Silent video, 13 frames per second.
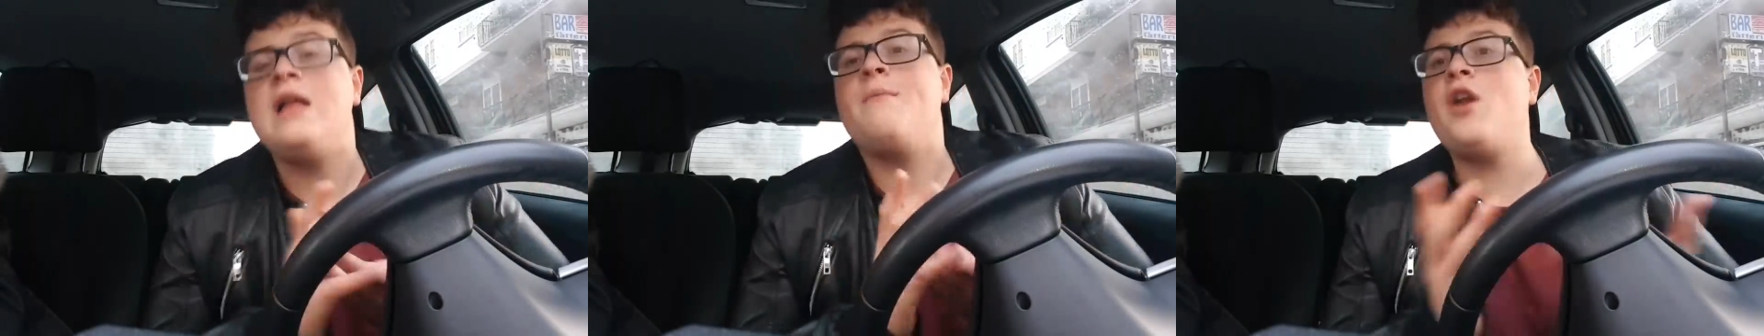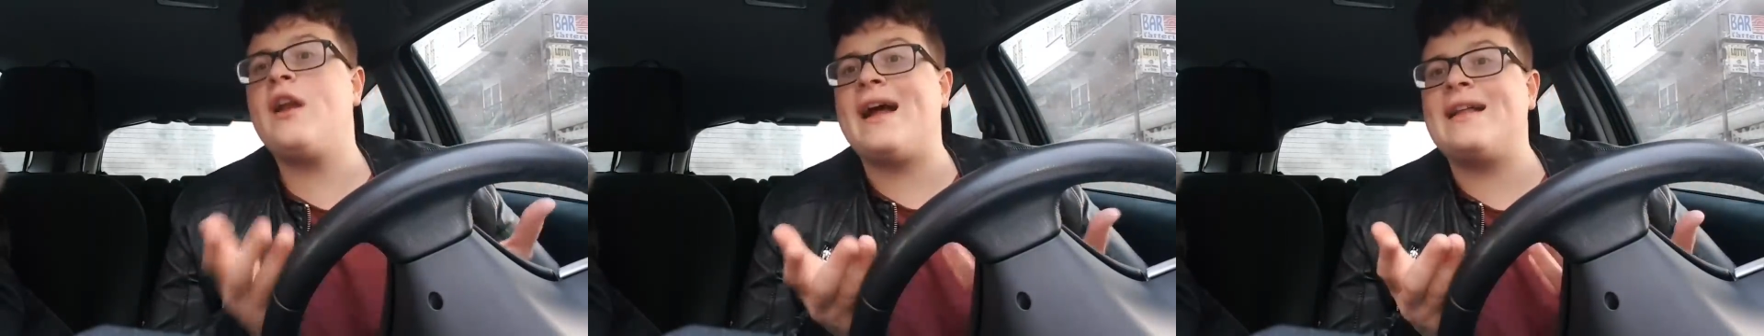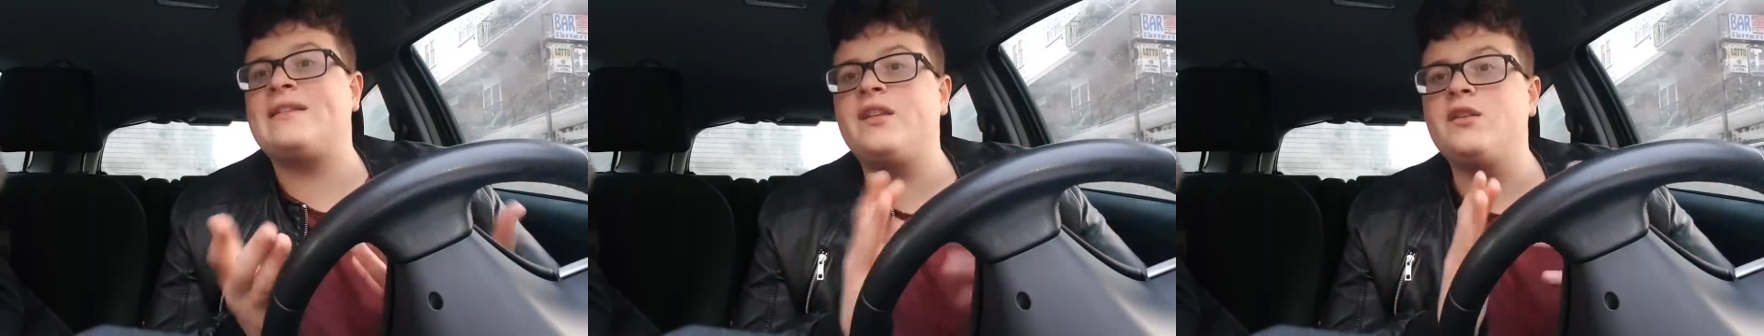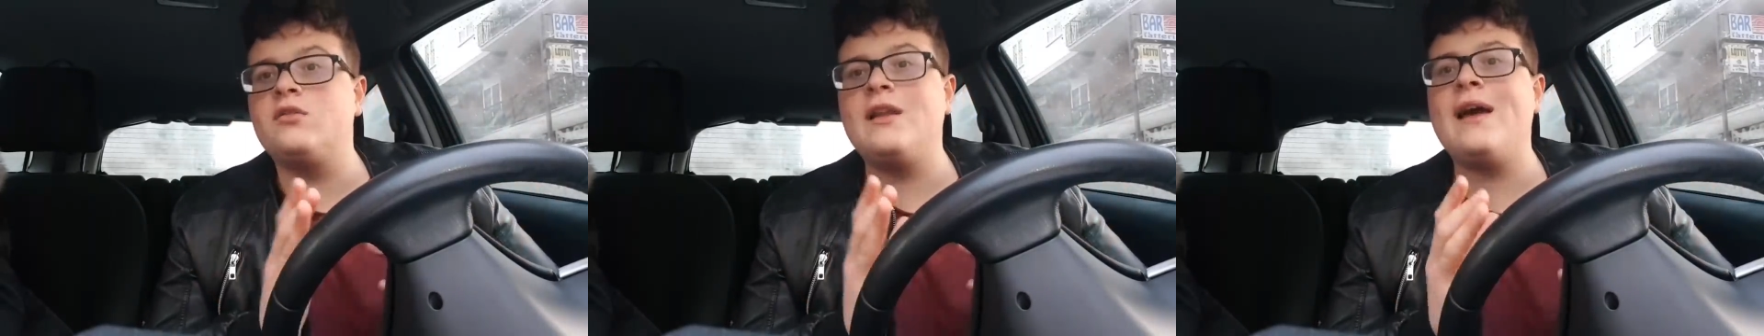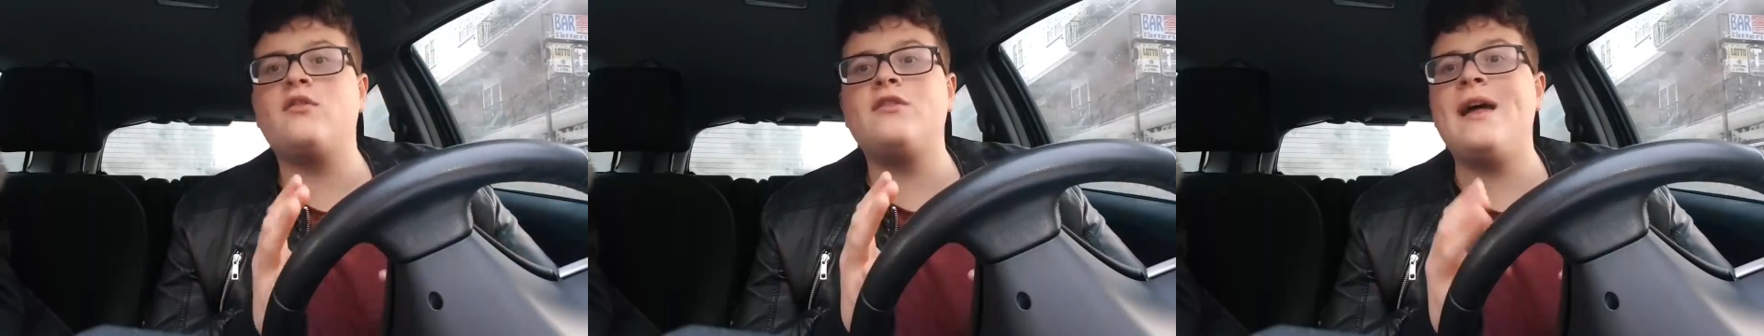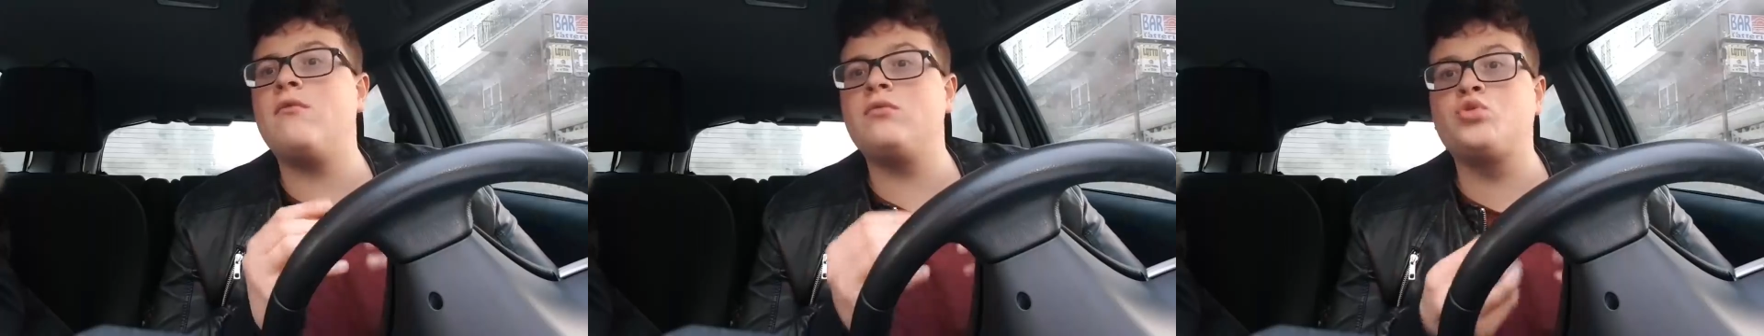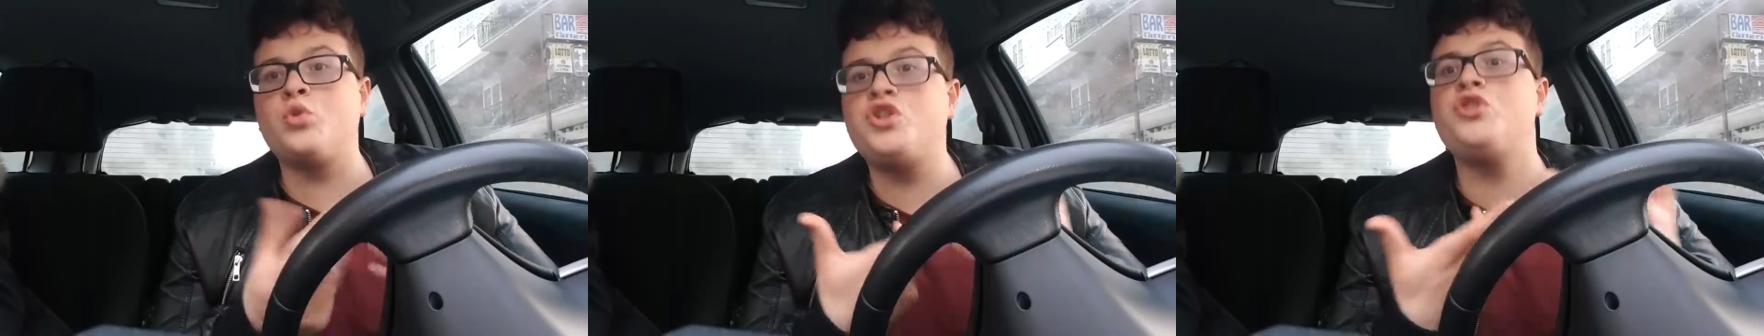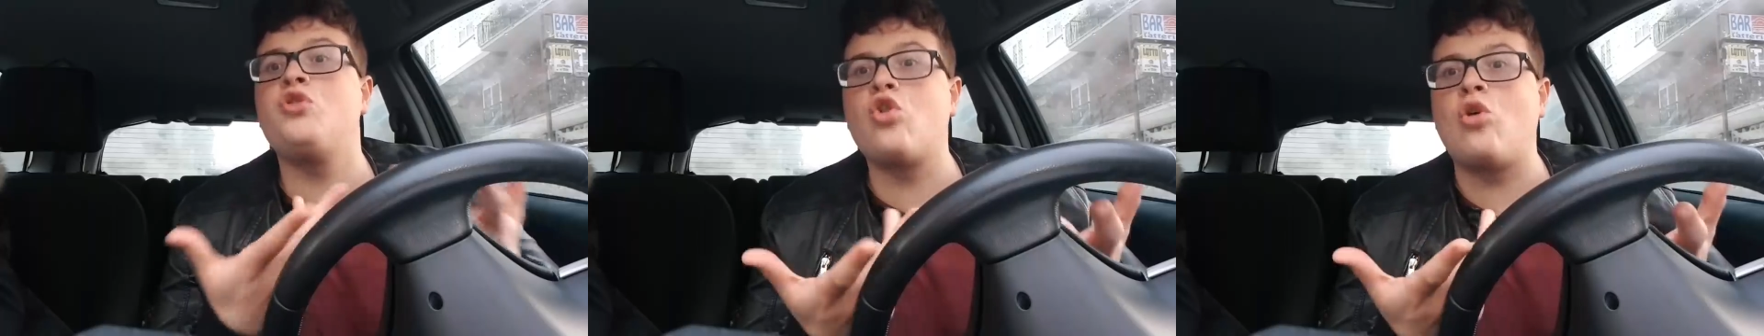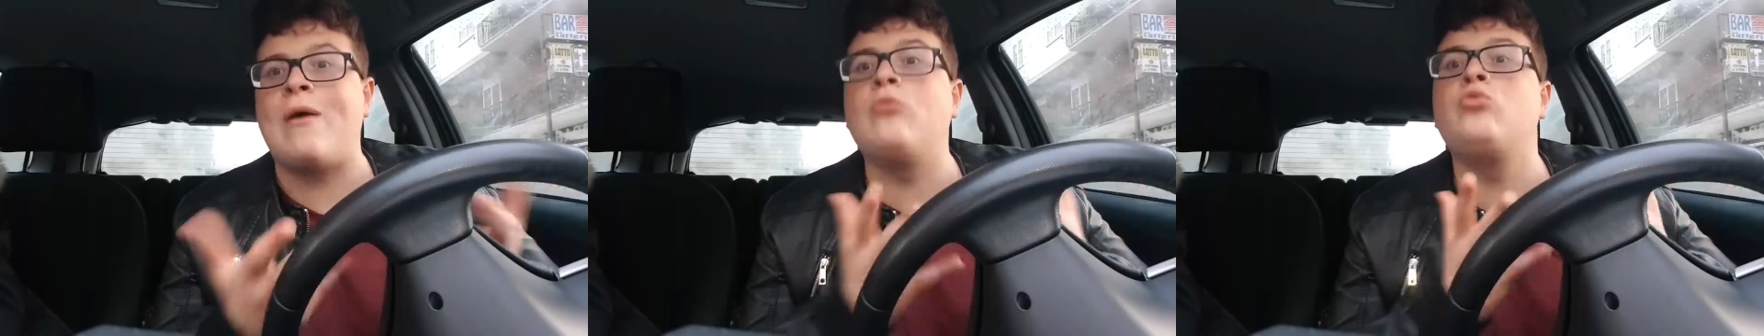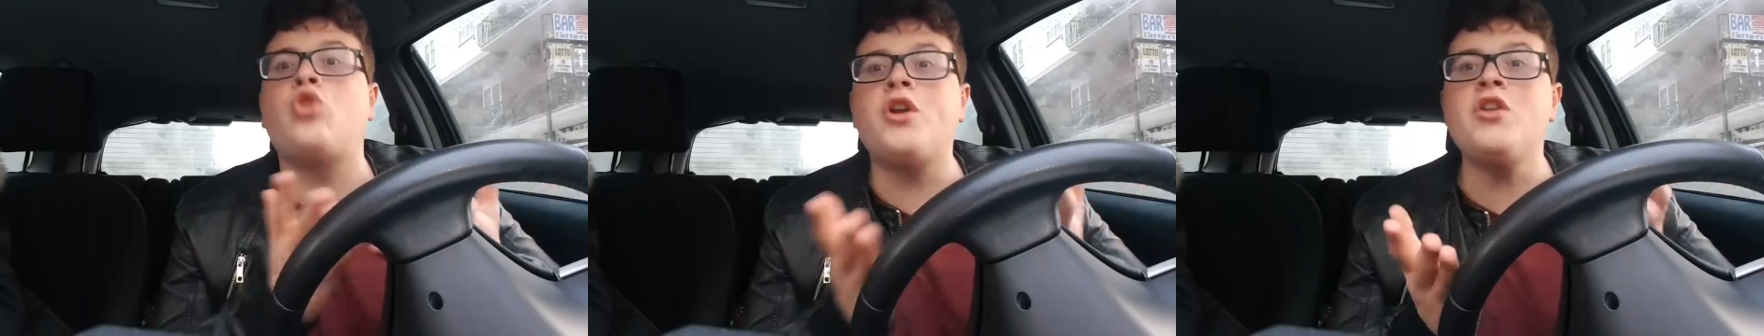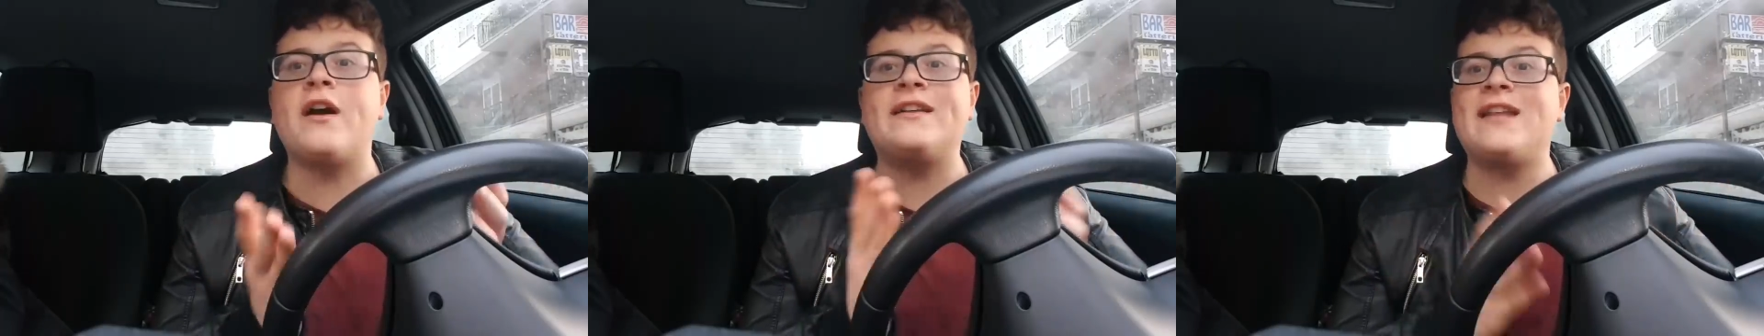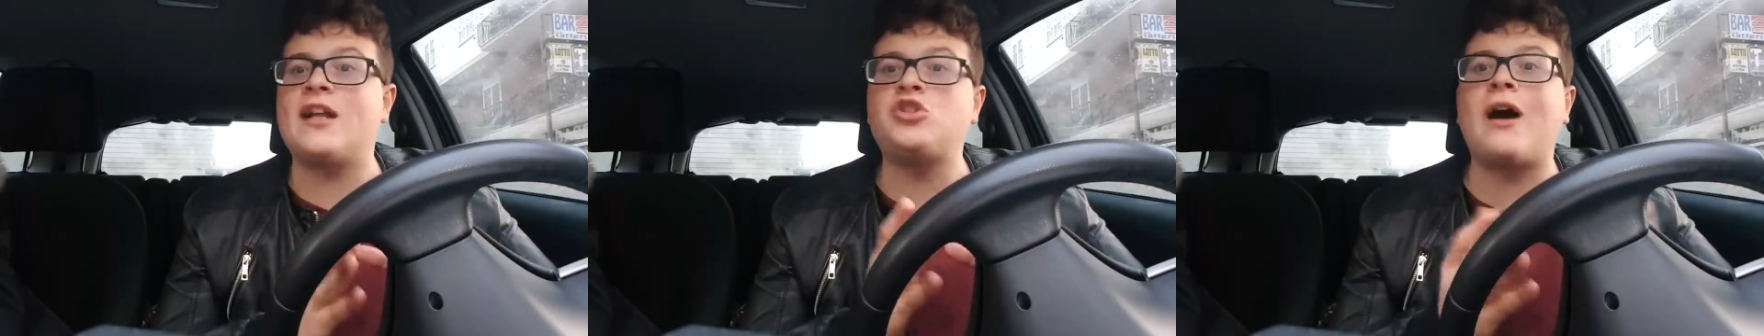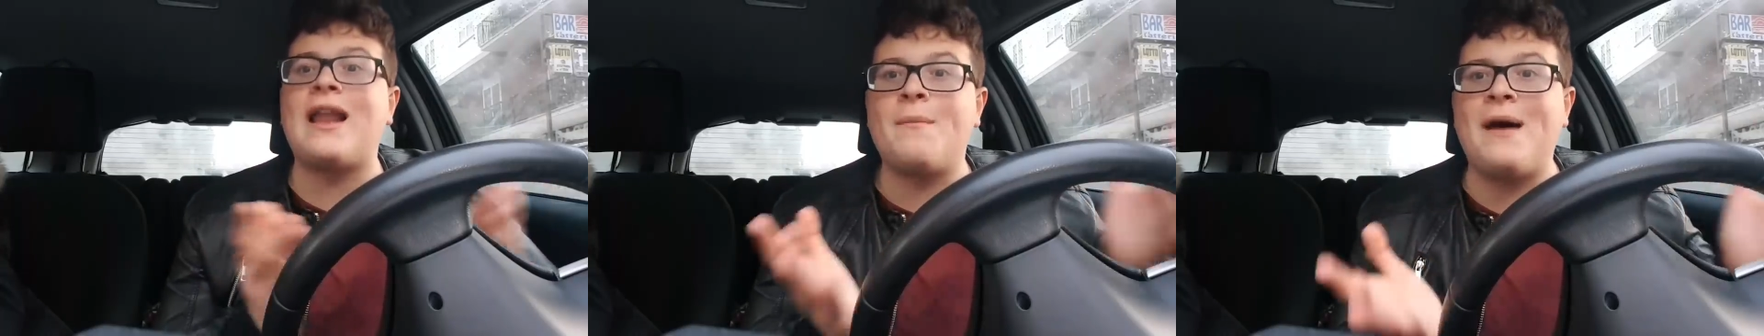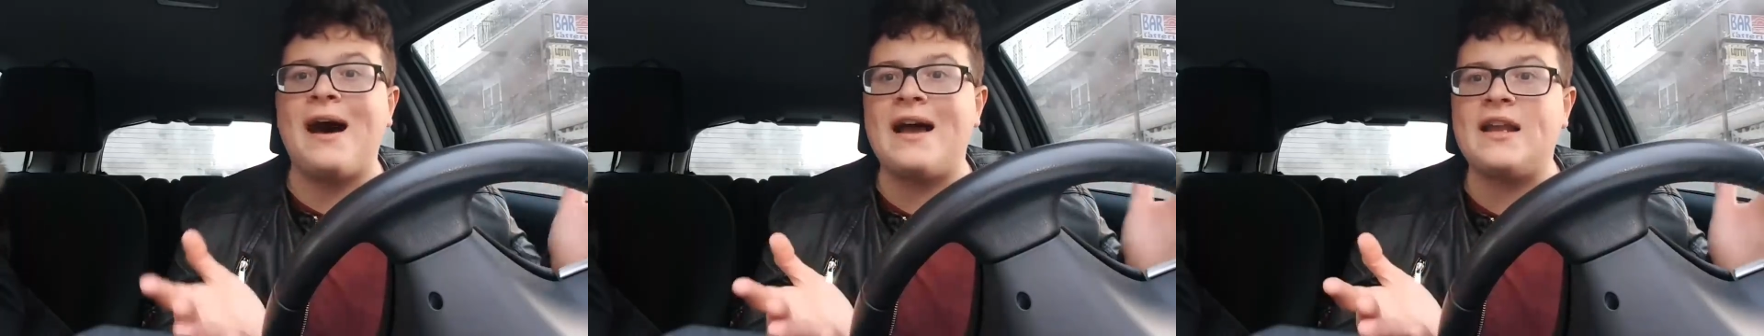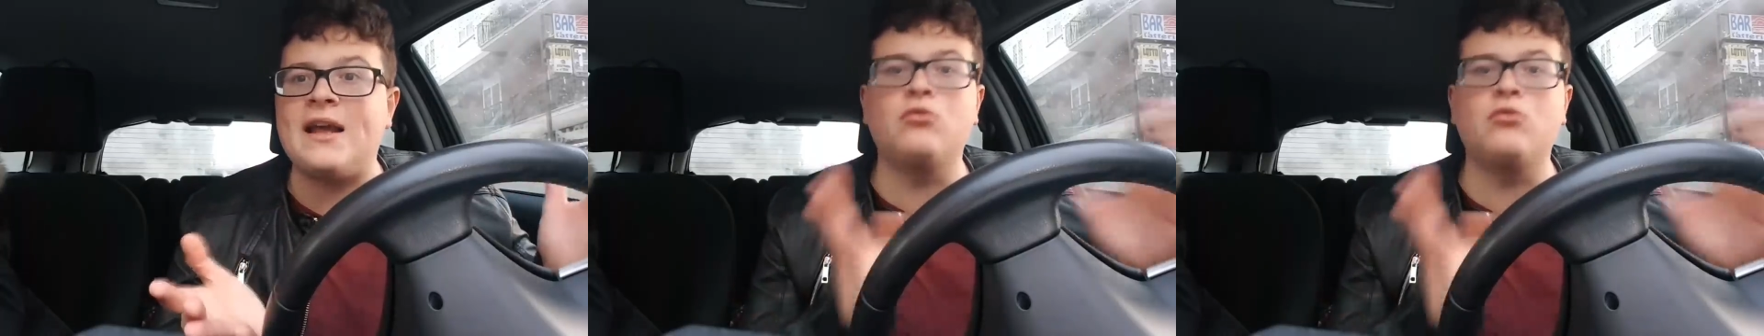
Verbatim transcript: Però ragazzi non è, non è, un suicidio Roma, è un Torino che se la gioca alla pari,